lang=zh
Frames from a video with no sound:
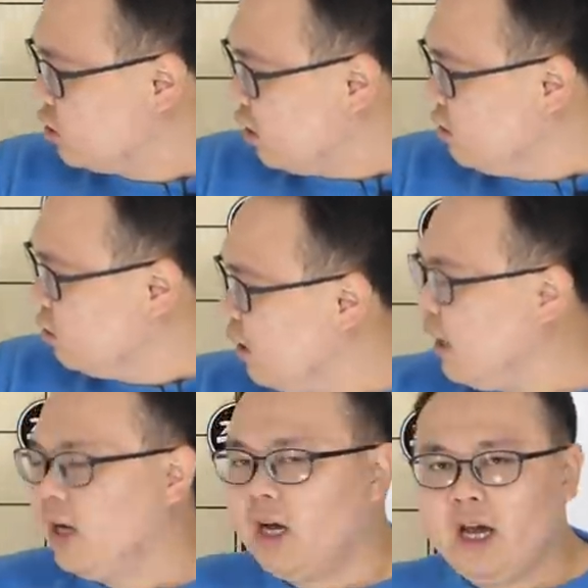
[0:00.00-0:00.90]
针
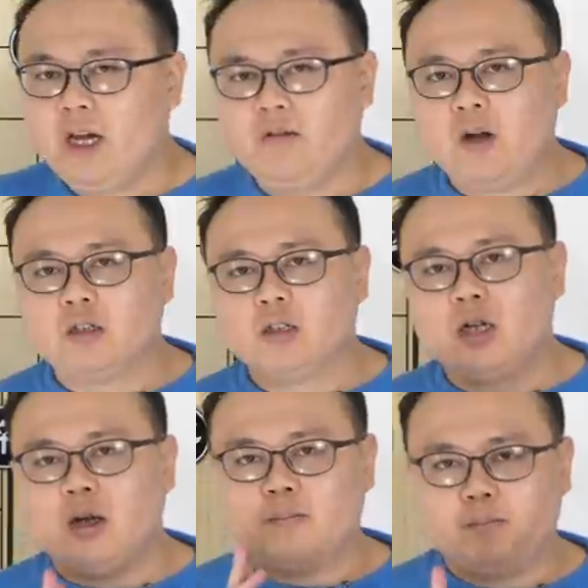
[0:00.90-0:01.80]
对黑方这
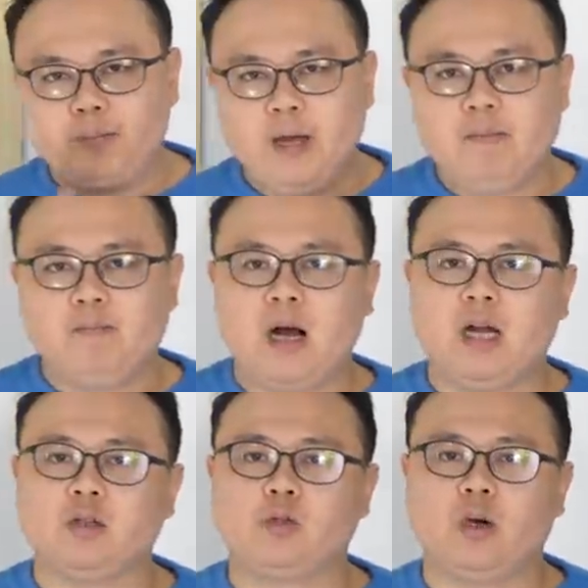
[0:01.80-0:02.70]
个边
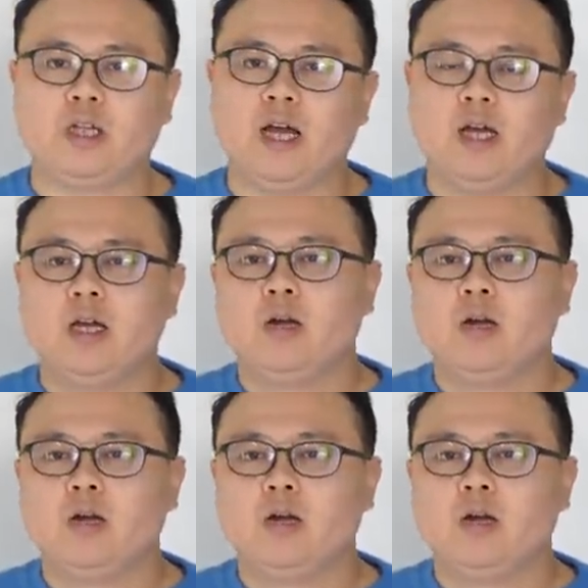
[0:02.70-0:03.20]
马的弱点，